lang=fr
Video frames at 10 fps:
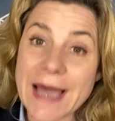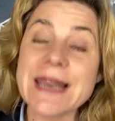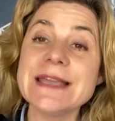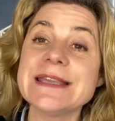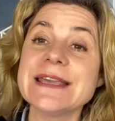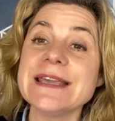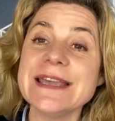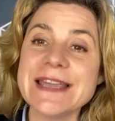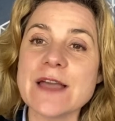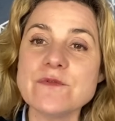à liker
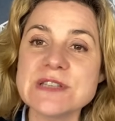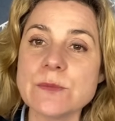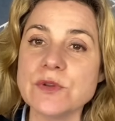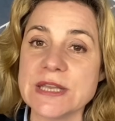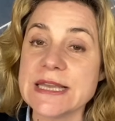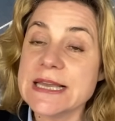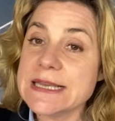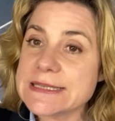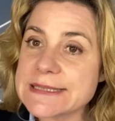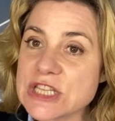et à vous abonner.
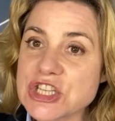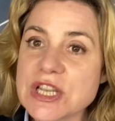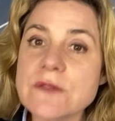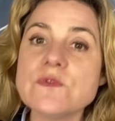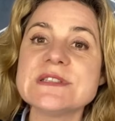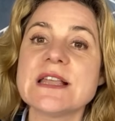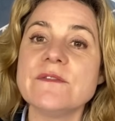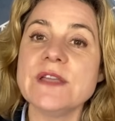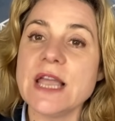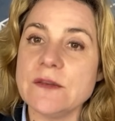Cette chaîne, vous le
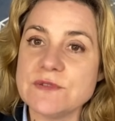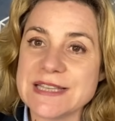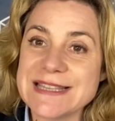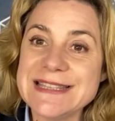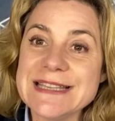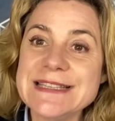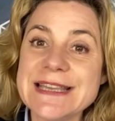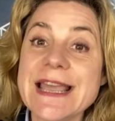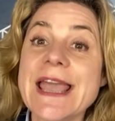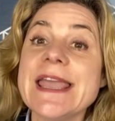savez, elle vous est
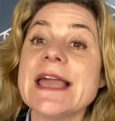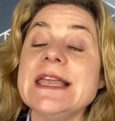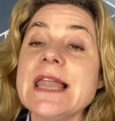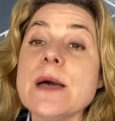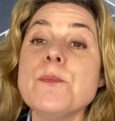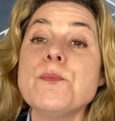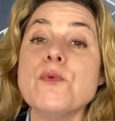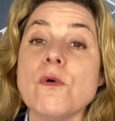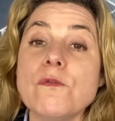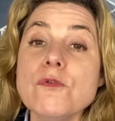dédiée et elle est là
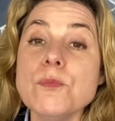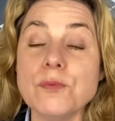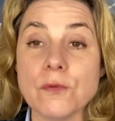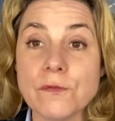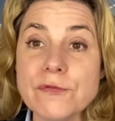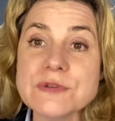pour vous, pour vous